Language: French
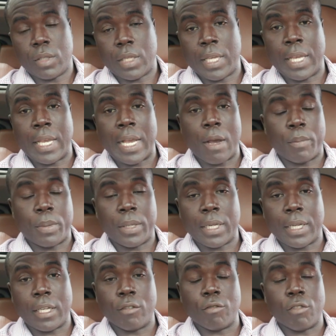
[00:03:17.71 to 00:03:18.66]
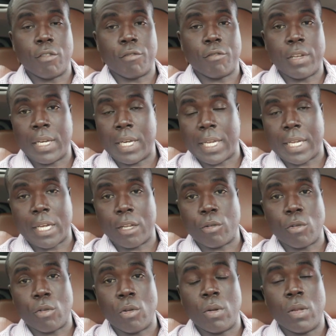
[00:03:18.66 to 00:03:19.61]
Et après, quand ils vont faire les
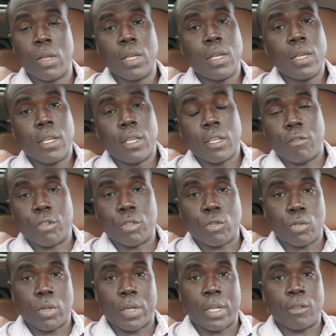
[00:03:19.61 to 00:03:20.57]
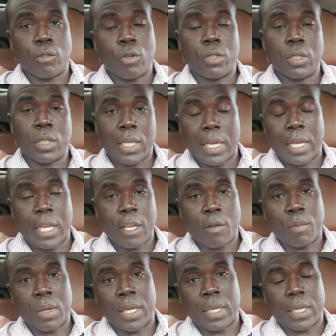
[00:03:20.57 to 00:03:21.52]
calculs, ils vont se rendre compte qu'il y a
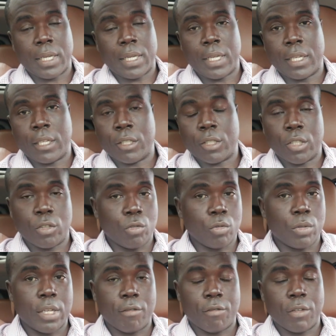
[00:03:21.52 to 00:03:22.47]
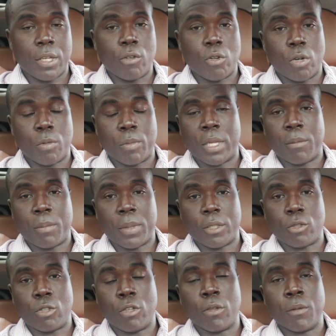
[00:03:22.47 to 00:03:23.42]
un manque à gagner. C'est tout à fait normal
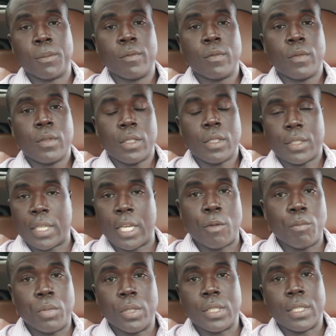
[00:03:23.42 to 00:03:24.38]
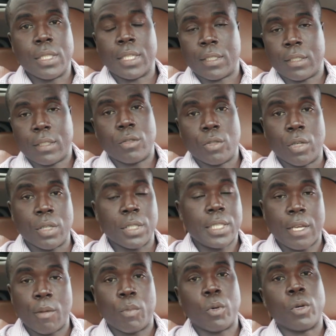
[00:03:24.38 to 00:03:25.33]
parce que c'est un business. Donc
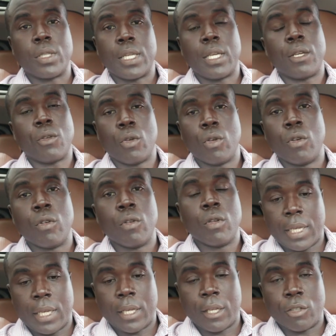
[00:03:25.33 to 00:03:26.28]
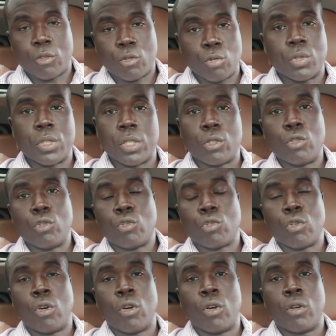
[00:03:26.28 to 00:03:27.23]
c'est important que eh, tout ce qui
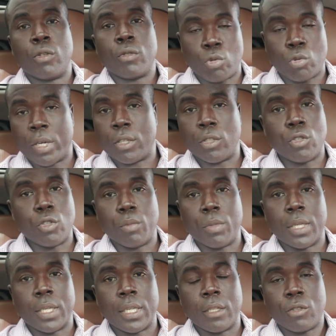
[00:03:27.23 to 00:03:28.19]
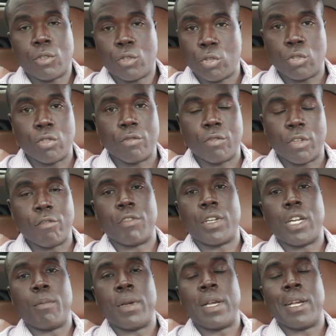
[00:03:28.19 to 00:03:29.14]
sort soit rémunéré. Si tu veux
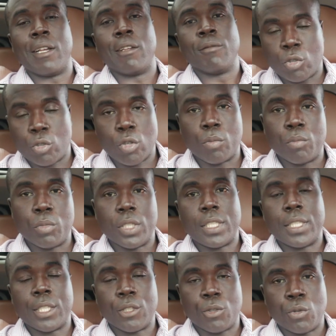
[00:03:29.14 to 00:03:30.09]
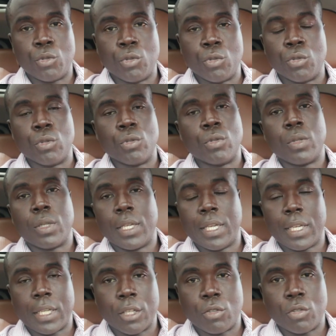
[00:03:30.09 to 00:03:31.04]
vraiment que ton business dure
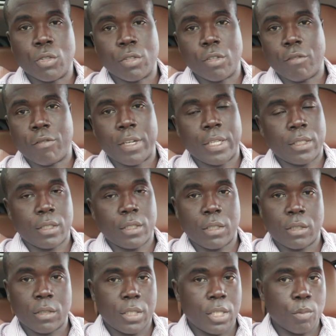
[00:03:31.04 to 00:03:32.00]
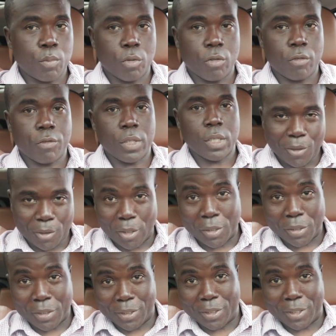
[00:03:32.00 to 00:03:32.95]
et que tu te fasses euh, des profits.
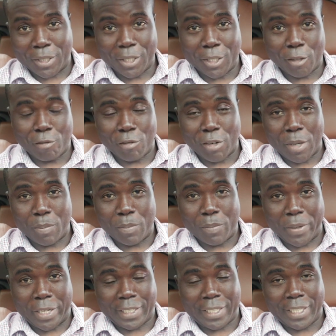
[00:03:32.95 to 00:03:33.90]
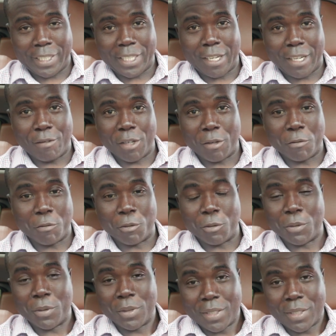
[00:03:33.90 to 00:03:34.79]
Donc c'est ce que je voulais partager avec vous.